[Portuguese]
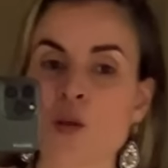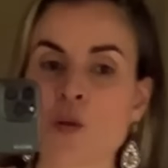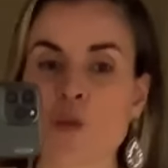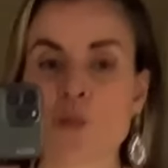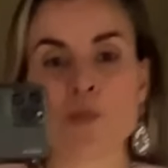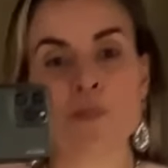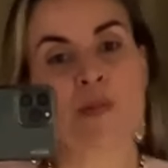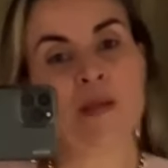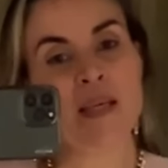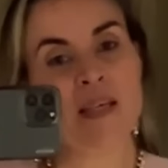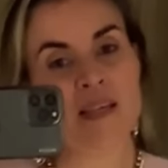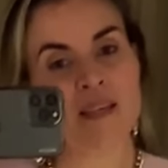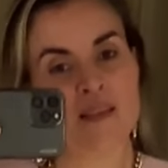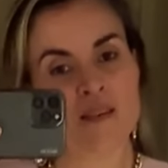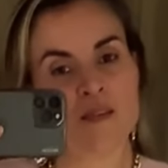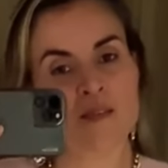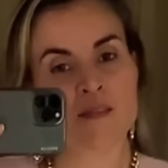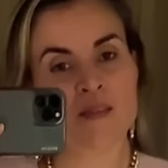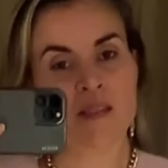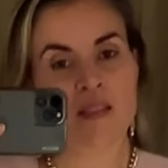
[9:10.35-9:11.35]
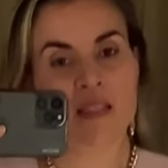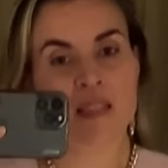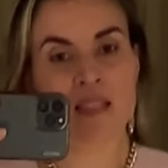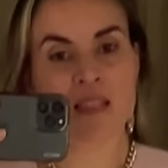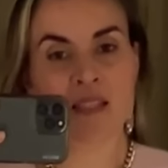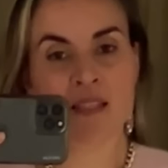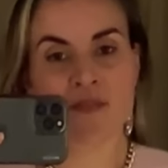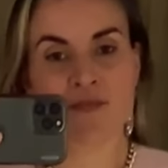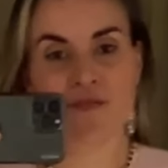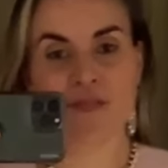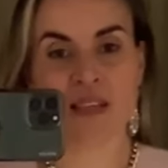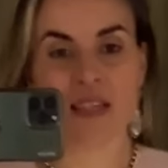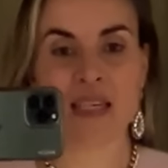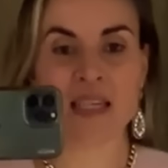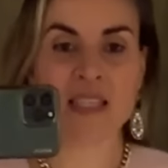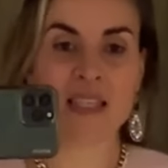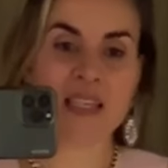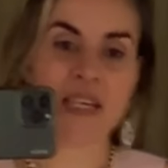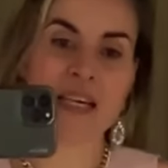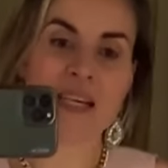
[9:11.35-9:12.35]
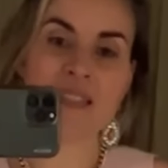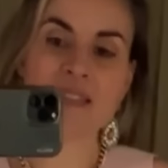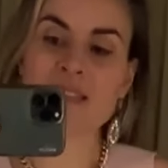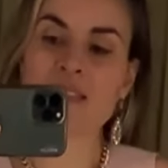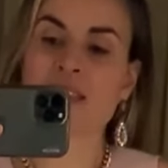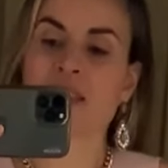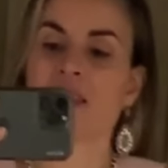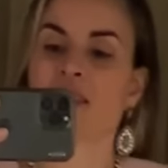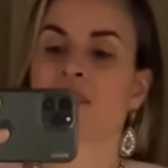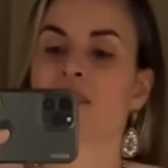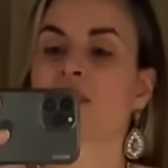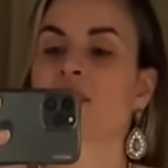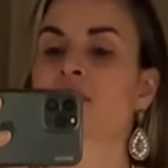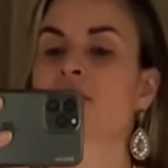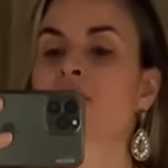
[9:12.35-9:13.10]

o P, ele ficaria assim, ó.